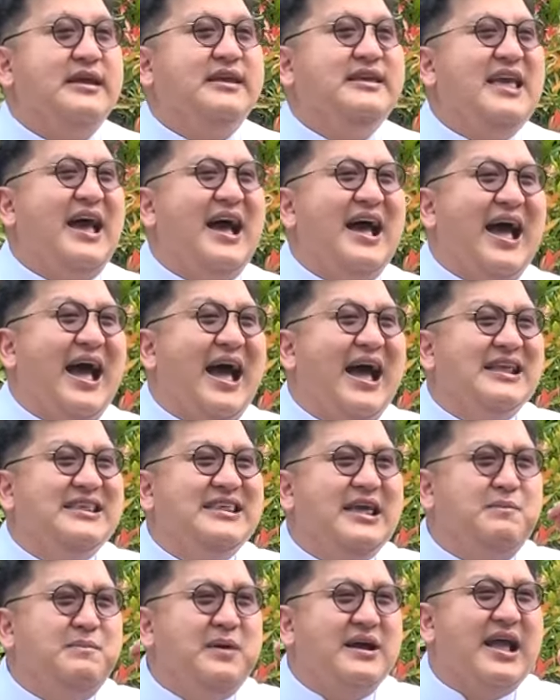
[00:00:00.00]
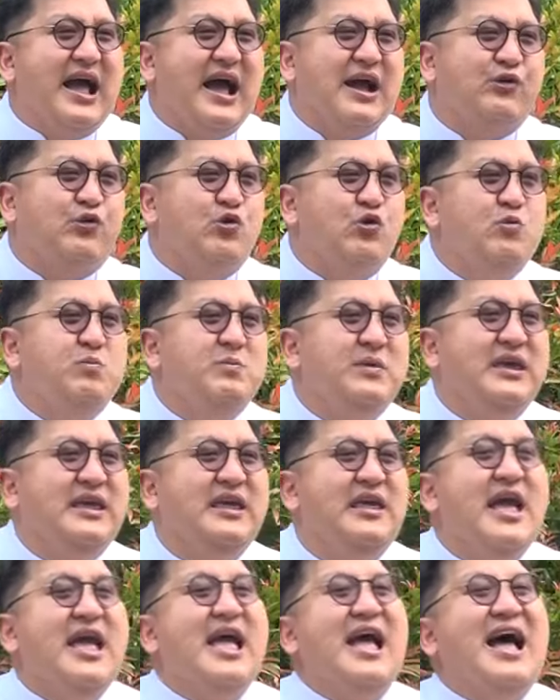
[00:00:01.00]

yang hanya mengagumi